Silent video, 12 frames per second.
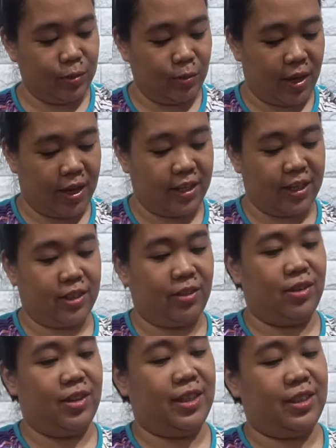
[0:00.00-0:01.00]
one,
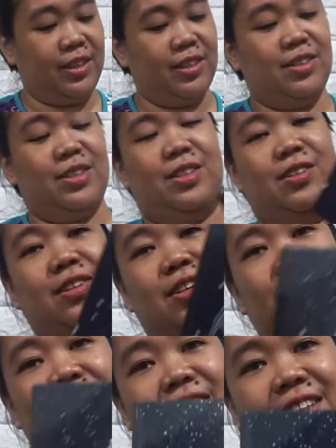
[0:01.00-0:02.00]
ito, ito yung gusto ko
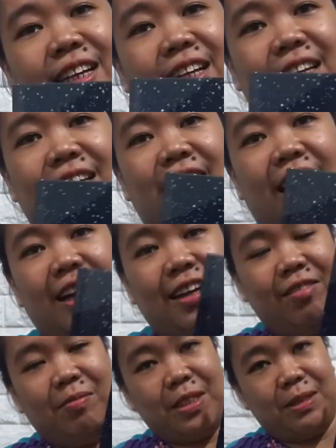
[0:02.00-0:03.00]
talaga.
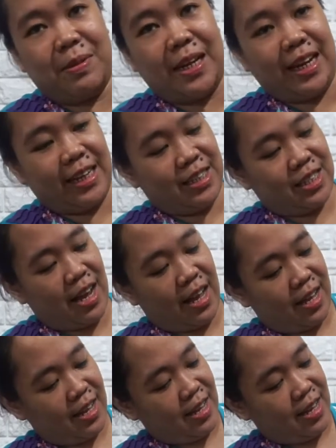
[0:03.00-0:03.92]
Mas malaki siya